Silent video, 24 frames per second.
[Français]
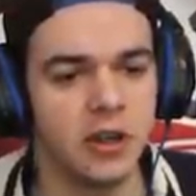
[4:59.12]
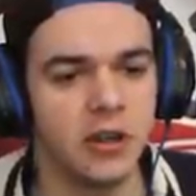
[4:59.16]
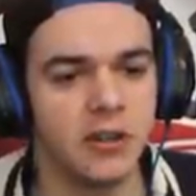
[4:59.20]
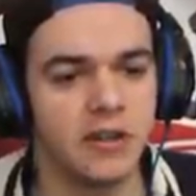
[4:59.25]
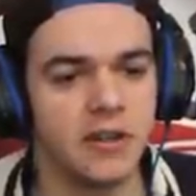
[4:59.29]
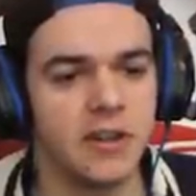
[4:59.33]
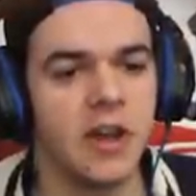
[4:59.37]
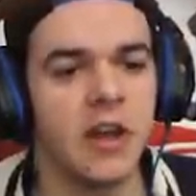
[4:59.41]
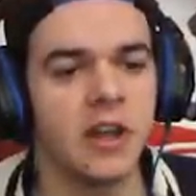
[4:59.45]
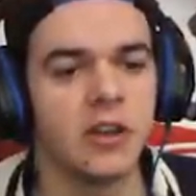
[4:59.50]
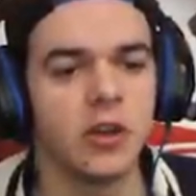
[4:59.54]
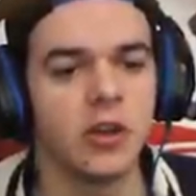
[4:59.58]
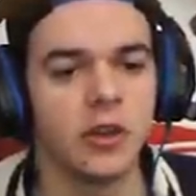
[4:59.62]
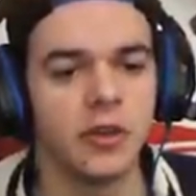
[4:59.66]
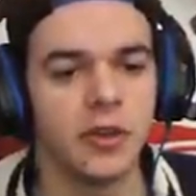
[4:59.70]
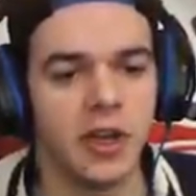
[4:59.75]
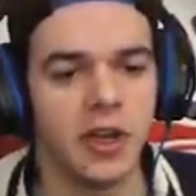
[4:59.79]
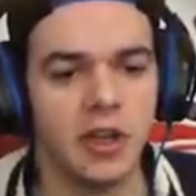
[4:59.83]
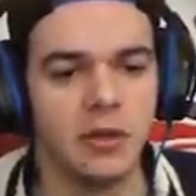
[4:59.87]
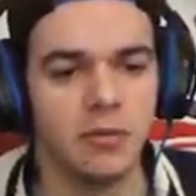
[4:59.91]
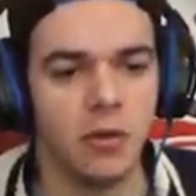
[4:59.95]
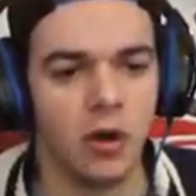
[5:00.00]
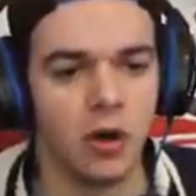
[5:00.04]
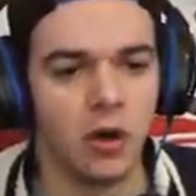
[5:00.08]
terrain
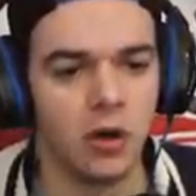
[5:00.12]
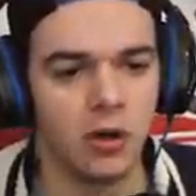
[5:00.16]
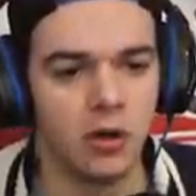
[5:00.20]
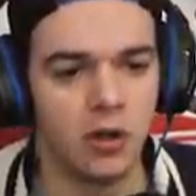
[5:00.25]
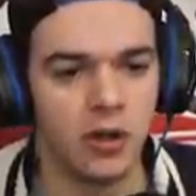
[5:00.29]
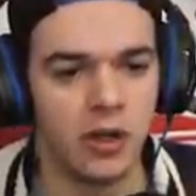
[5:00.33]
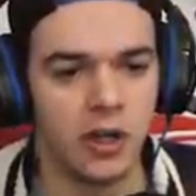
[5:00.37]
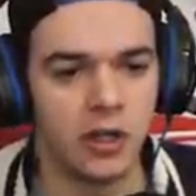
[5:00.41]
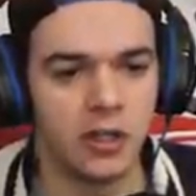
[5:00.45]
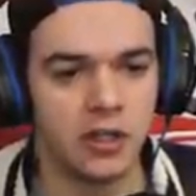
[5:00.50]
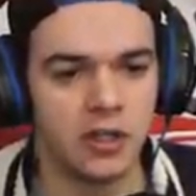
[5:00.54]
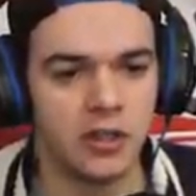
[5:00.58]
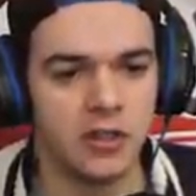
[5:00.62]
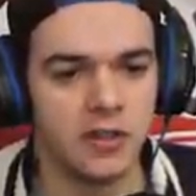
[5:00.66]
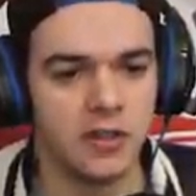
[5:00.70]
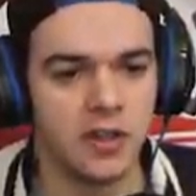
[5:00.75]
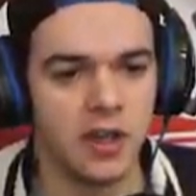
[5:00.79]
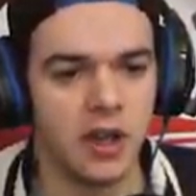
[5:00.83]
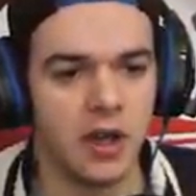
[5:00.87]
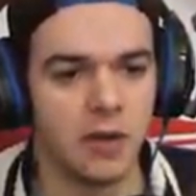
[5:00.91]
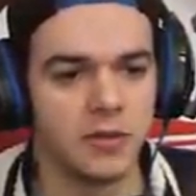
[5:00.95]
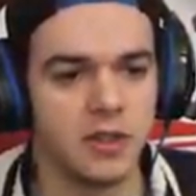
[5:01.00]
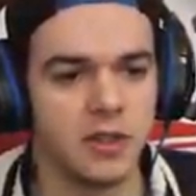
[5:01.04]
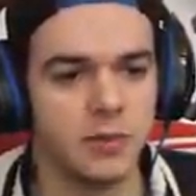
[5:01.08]
d'entraînement hein, qui
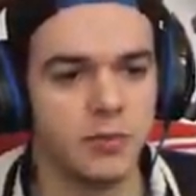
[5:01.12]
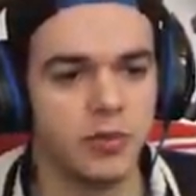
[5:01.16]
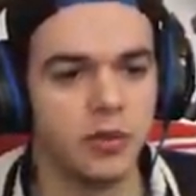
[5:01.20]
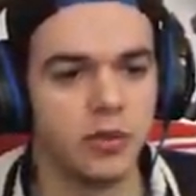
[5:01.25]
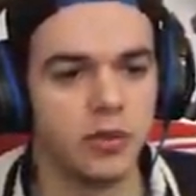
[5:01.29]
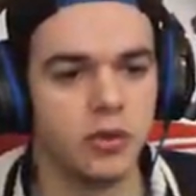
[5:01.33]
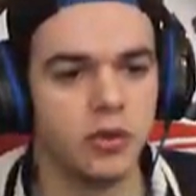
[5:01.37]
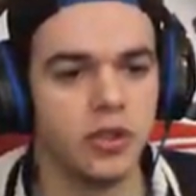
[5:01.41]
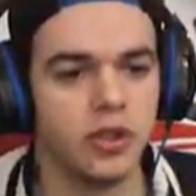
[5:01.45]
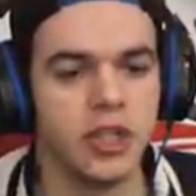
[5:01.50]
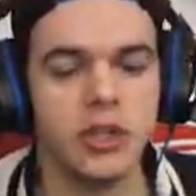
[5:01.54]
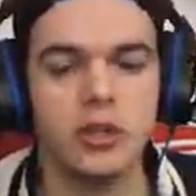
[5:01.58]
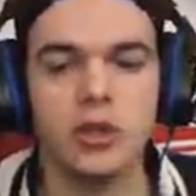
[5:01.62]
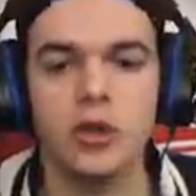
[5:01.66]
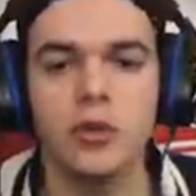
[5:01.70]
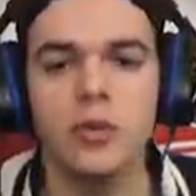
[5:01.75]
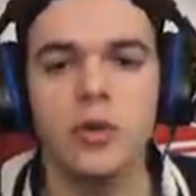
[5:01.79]
sert un petit peu de QG, de